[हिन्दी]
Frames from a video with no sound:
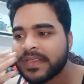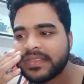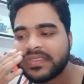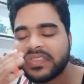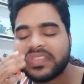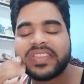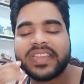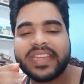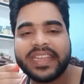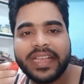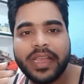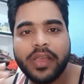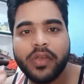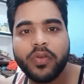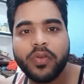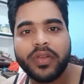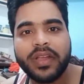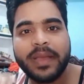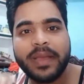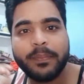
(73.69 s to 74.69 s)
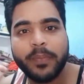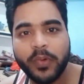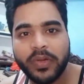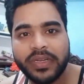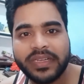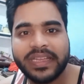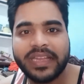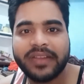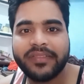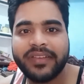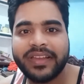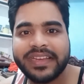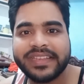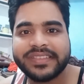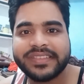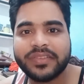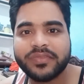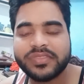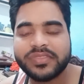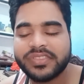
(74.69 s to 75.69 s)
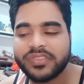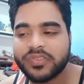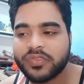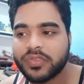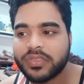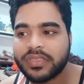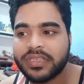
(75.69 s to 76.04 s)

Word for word: जितने का होगा पोर्ट करवा लेता हूँ जियो